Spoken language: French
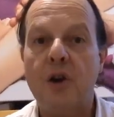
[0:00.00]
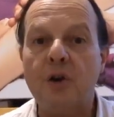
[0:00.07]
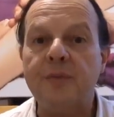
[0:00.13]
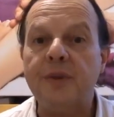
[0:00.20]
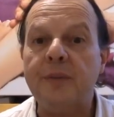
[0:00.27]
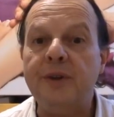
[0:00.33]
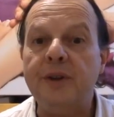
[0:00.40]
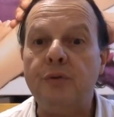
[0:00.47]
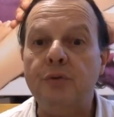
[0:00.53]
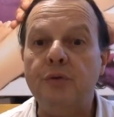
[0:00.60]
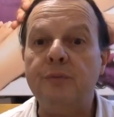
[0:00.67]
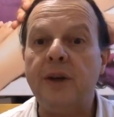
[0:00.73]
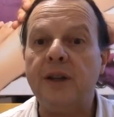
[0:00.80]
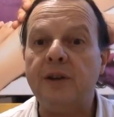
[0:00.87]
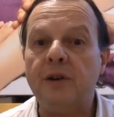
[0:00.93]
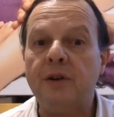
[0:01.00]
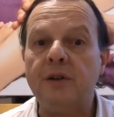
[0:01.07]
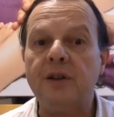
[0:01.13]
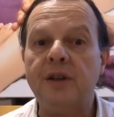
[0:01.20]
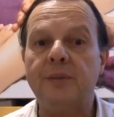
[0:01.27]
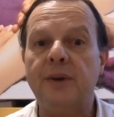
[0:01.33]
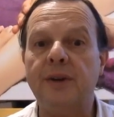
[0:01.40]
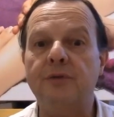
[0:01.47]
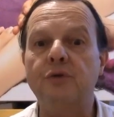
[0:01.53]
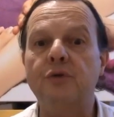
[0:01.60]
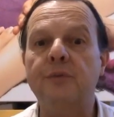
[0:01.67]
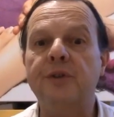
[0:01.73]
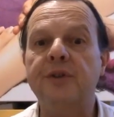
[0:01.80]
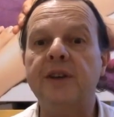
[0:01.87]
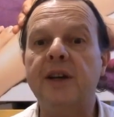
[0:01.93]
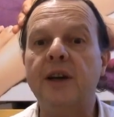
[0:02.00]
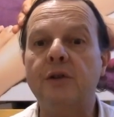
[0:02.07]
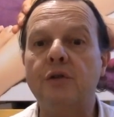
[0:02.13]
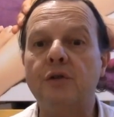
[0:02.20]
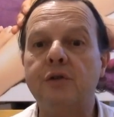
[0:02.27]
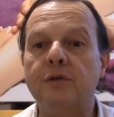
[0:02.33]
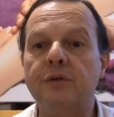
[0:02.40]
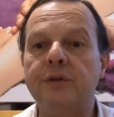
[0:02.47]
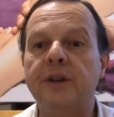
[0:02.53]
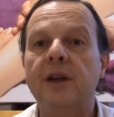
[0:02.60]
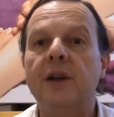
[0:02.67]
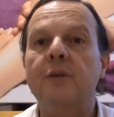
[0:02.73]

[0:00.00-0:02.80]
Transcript: Comme d'habitude, maintenant, j'aimerais vous demander quelque chose.